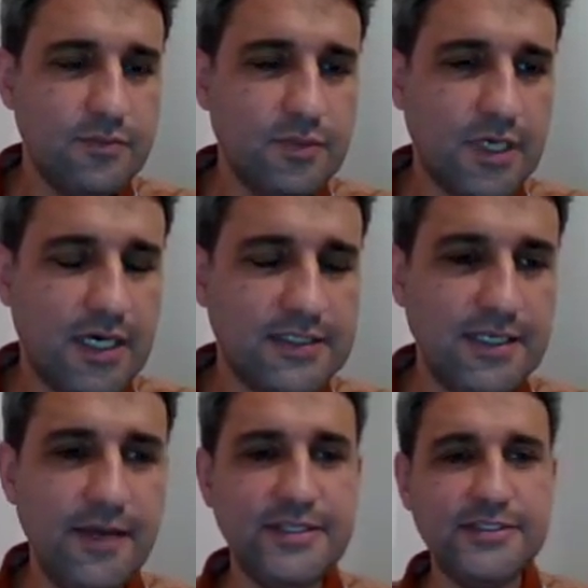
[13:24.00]

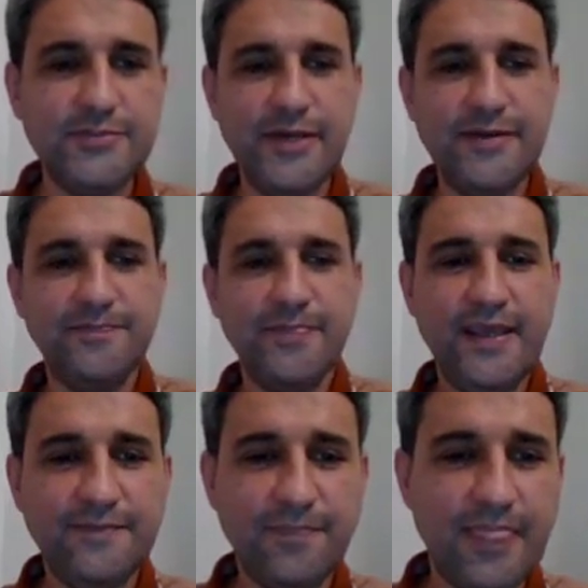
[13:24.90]
Hatırlayamadınız mı?
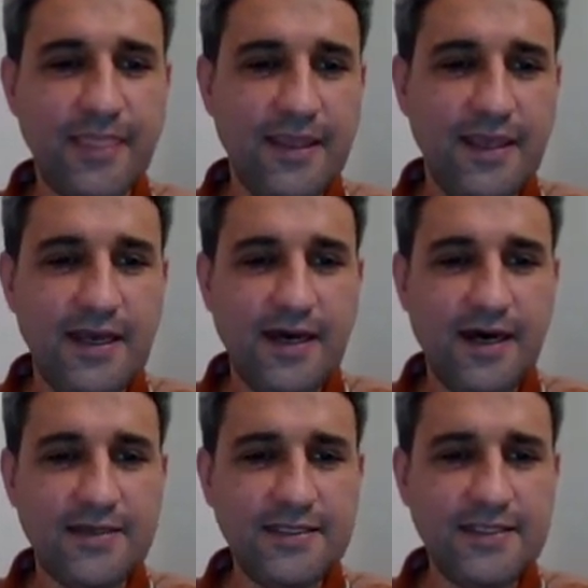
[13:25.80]

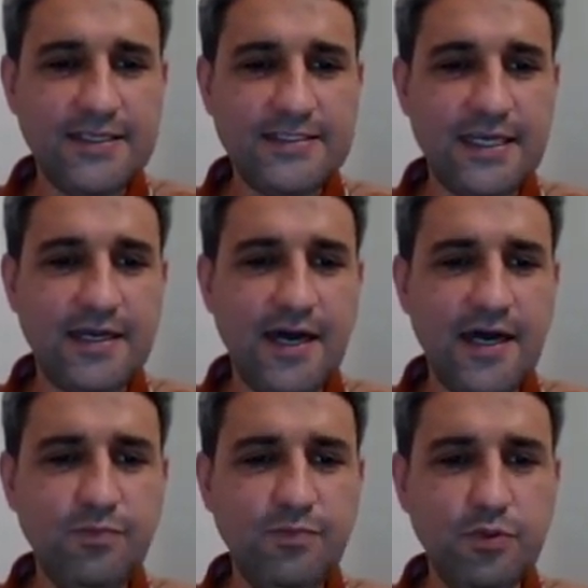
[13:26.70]
Arkadaşlar
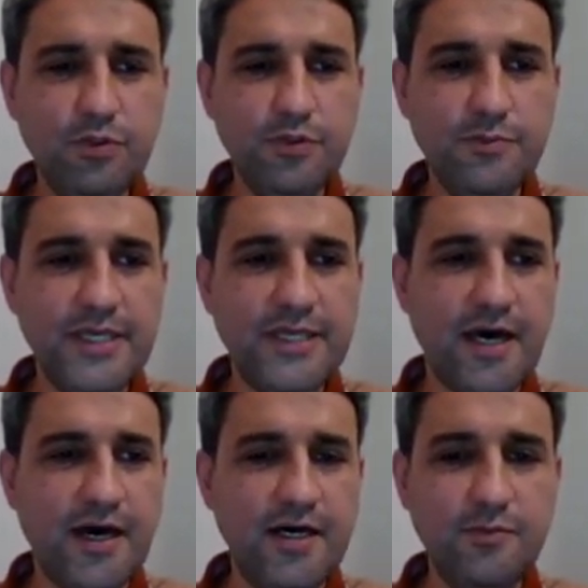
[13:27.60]
ha buldum ya da
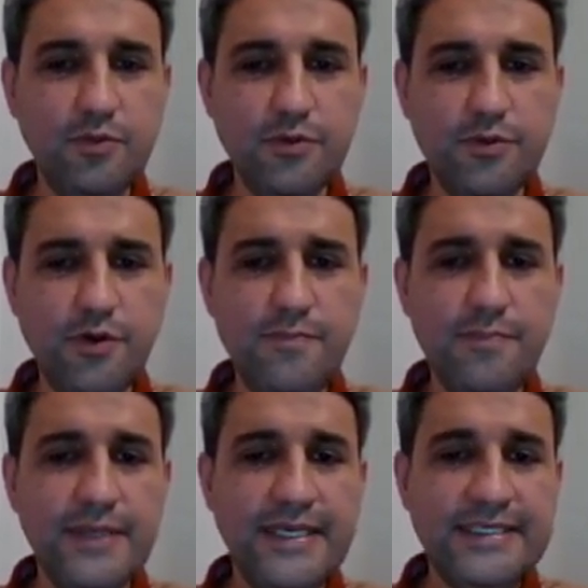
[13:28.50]
aha buldum
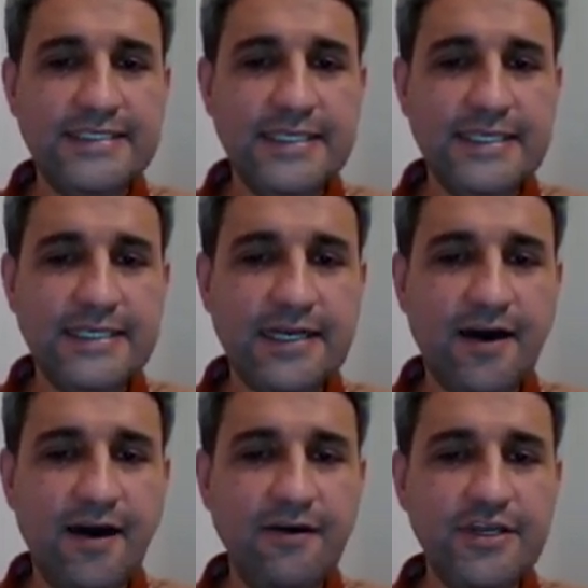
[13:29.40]

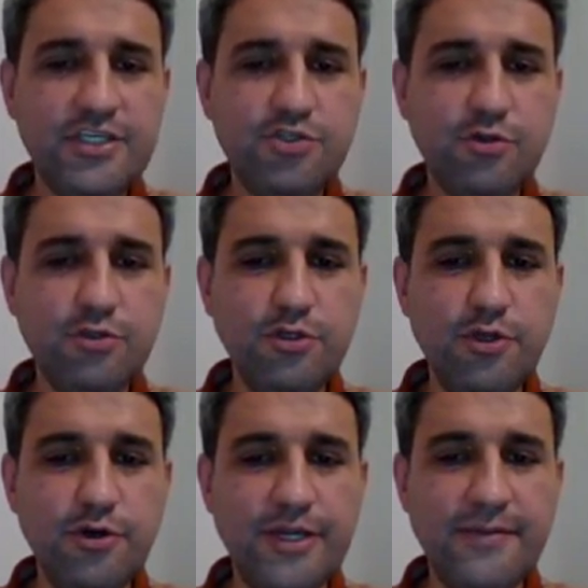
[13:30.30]
kavrayış yoluyla
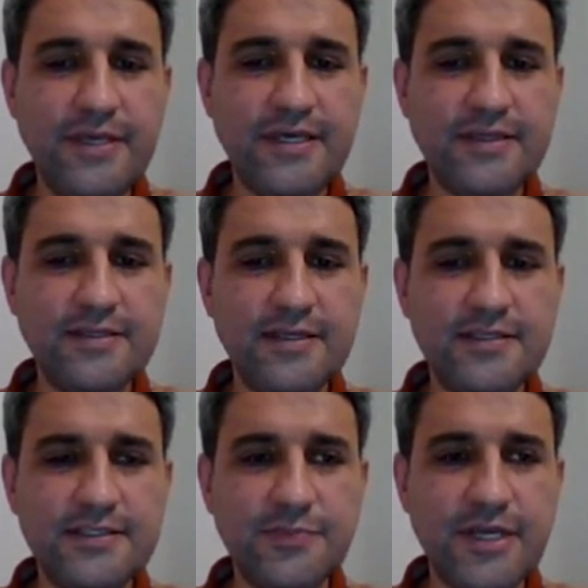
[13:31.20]
öğrenmeydi. Hatırladınız
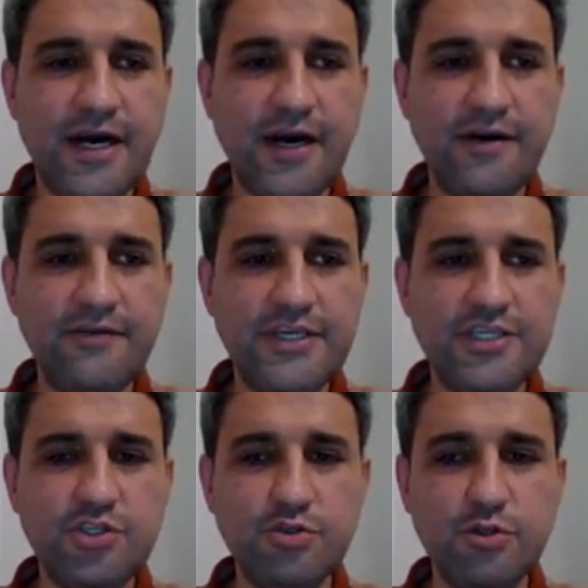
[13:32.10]
mı? Kavrayış
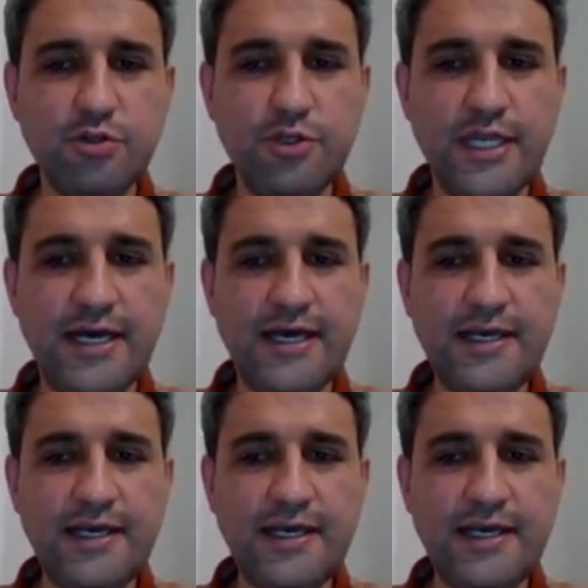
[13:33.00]
yoluyla